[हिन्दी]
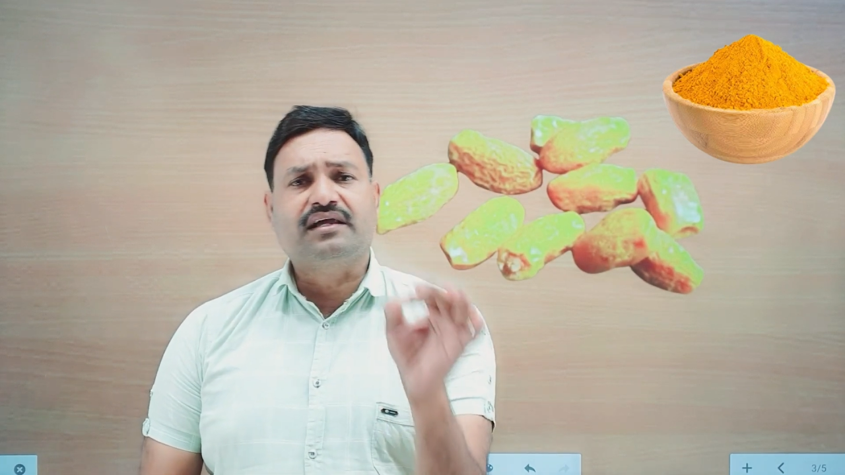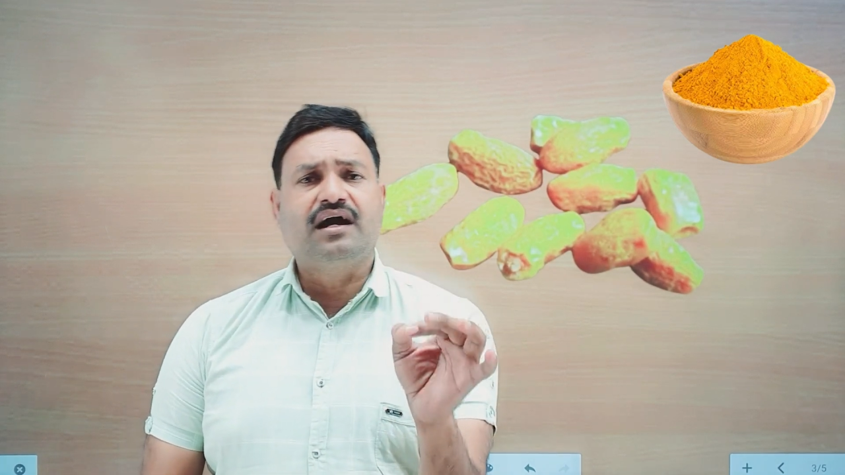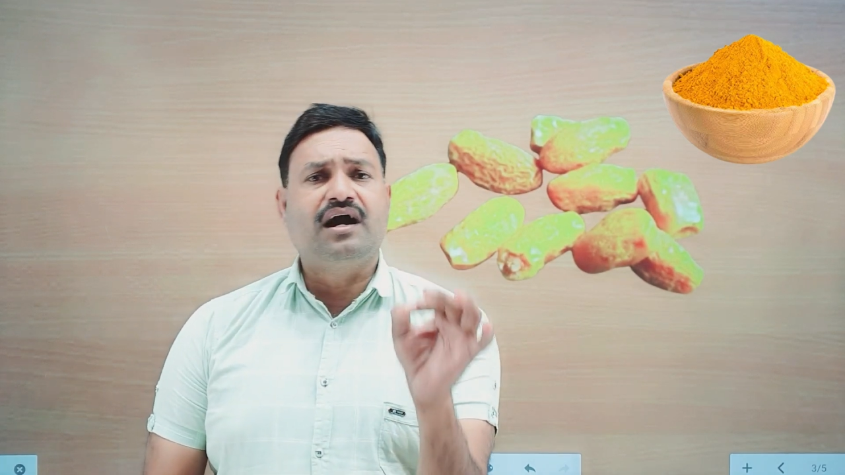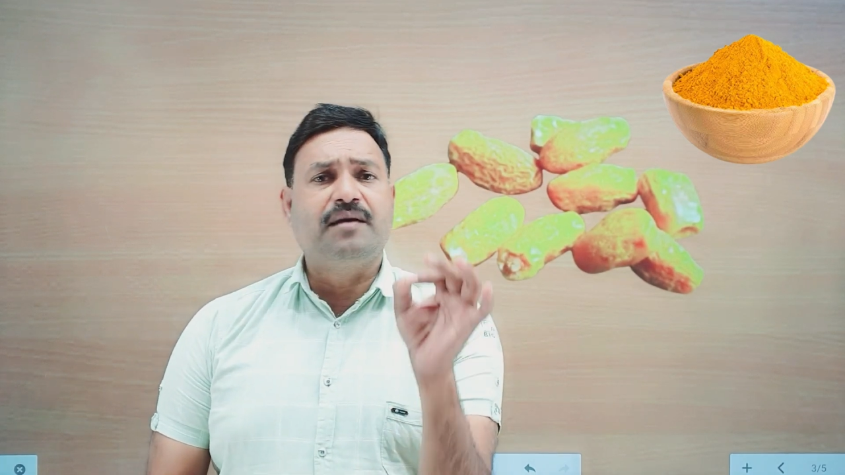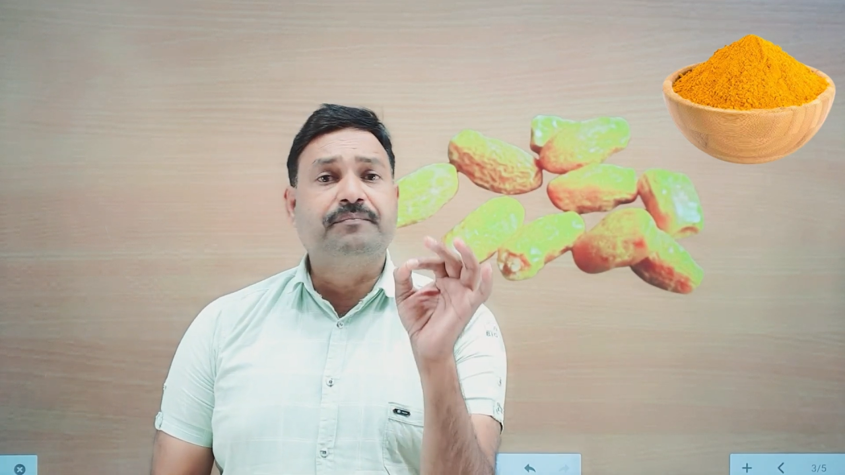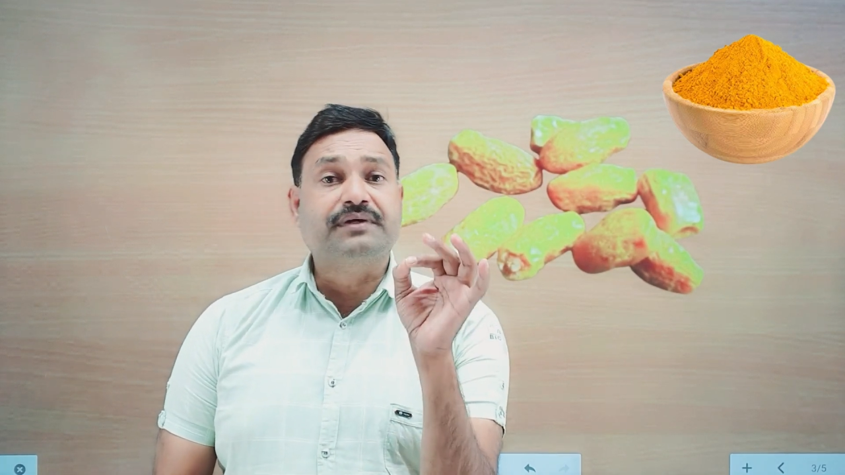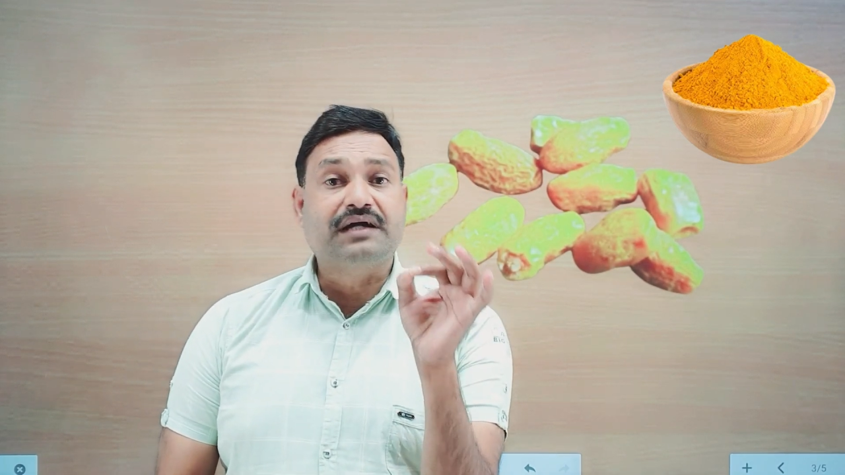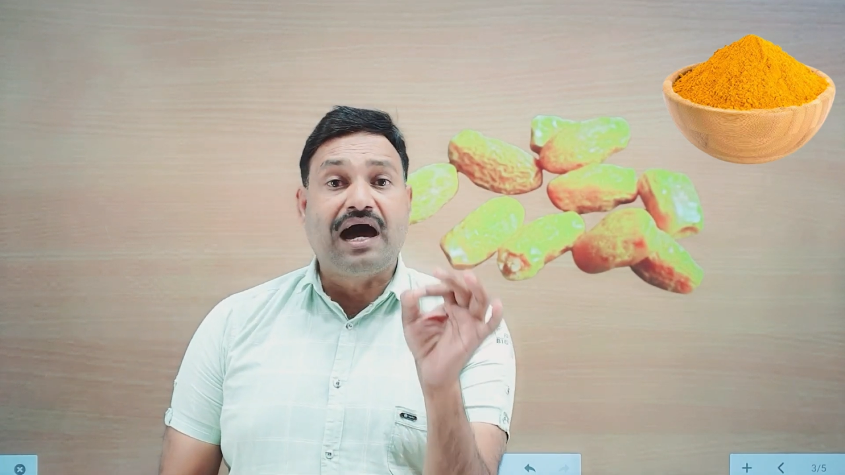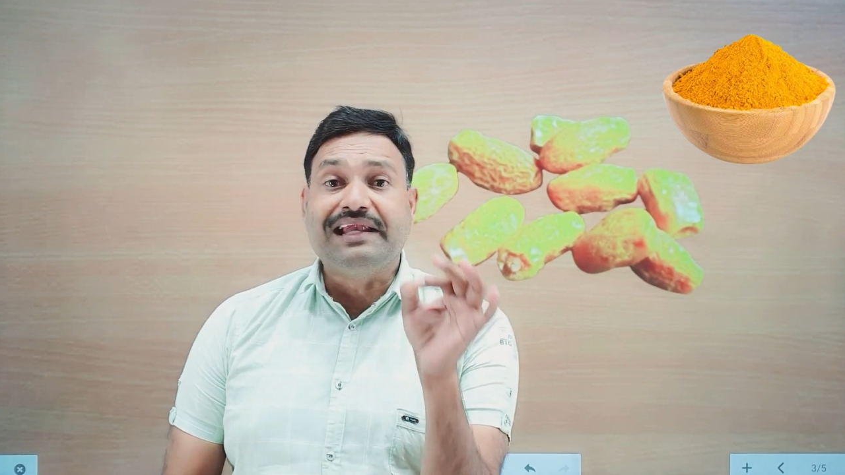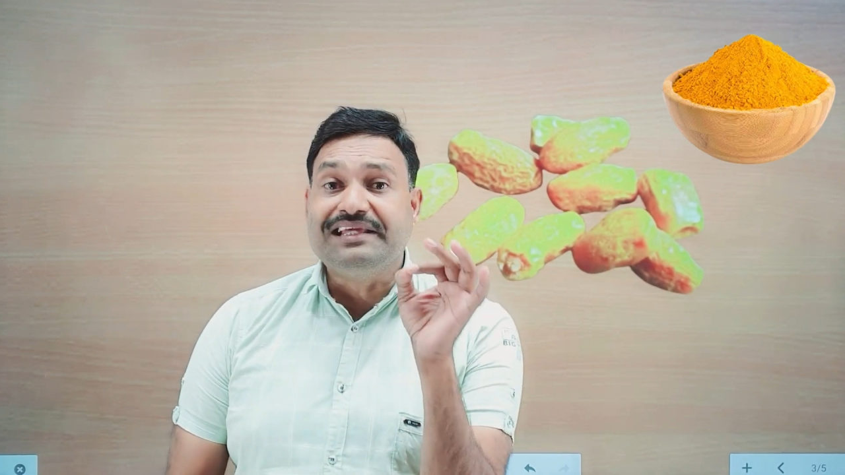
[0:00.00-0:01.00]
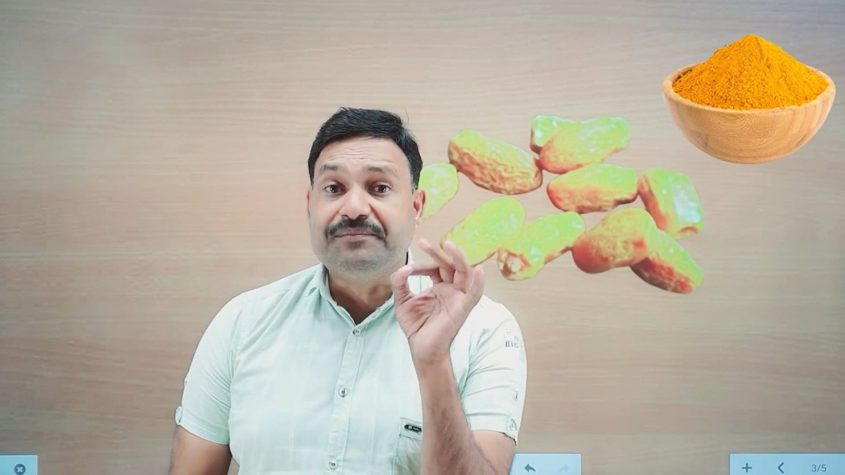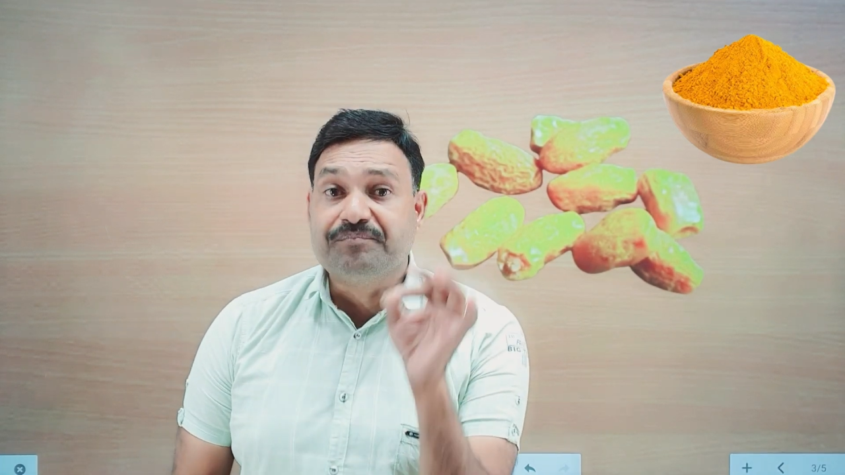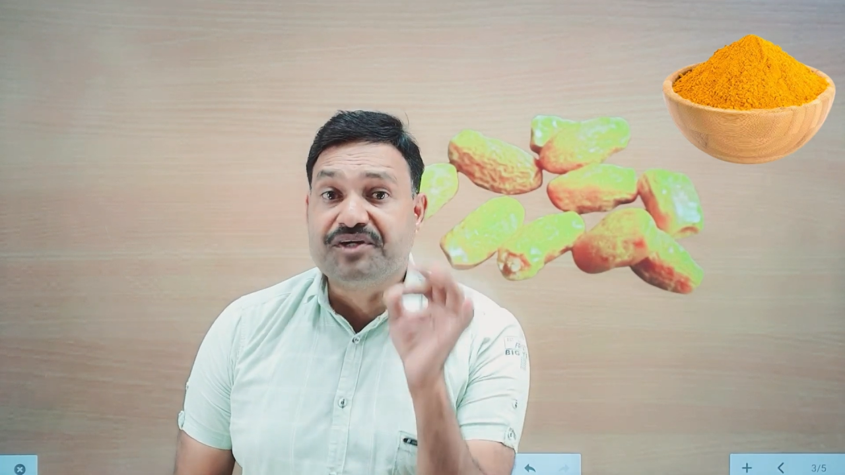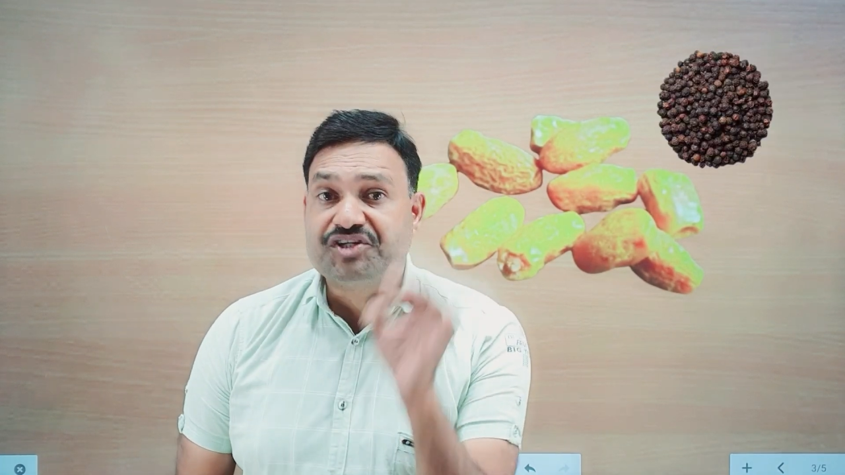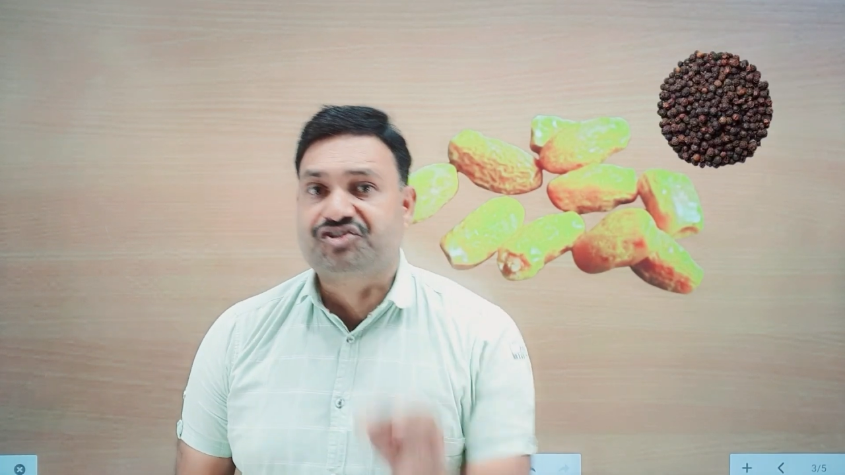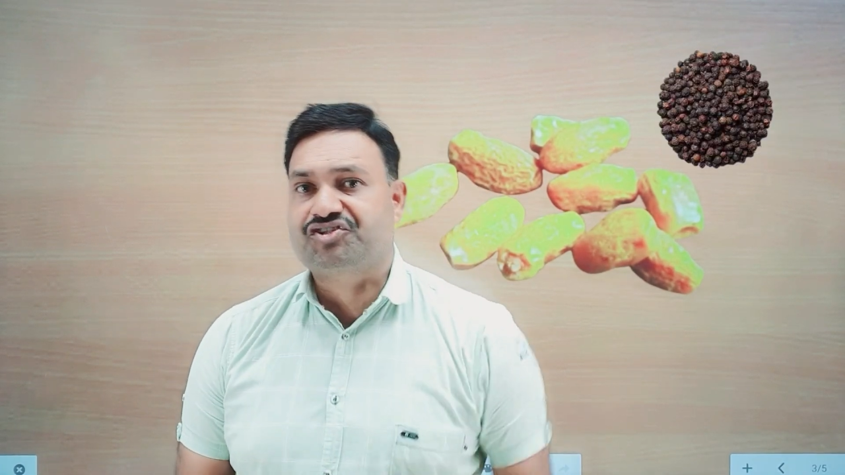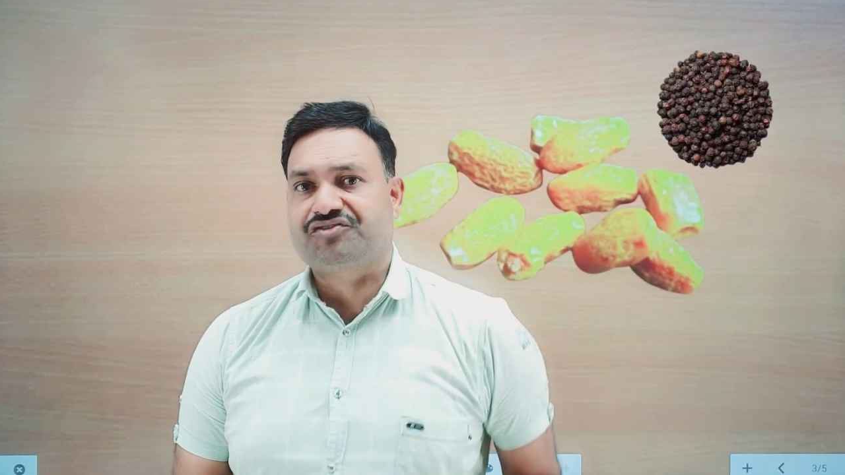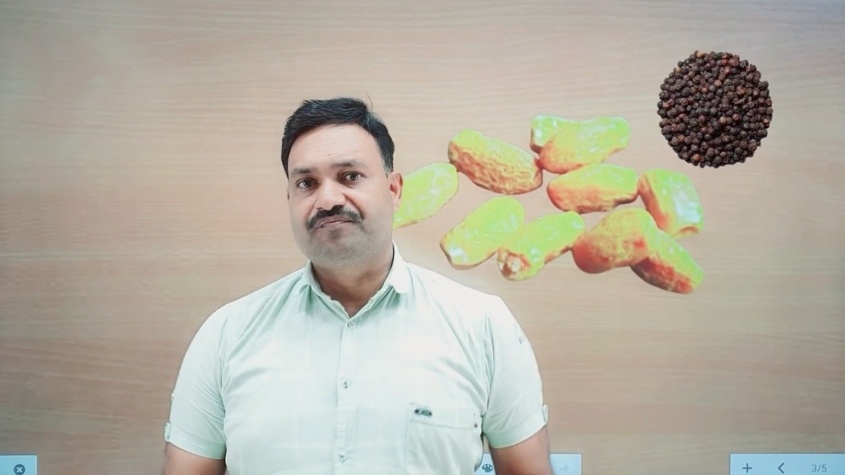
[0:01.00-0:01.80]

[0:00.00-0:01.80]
ग्राम काली मिर्च